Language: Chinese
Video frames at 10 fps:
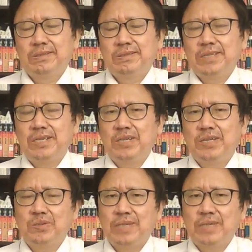字节跳
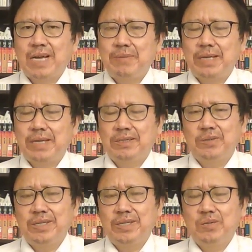动海外版
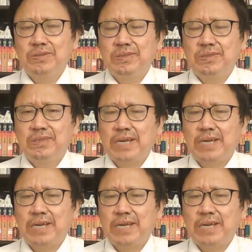抖音公司，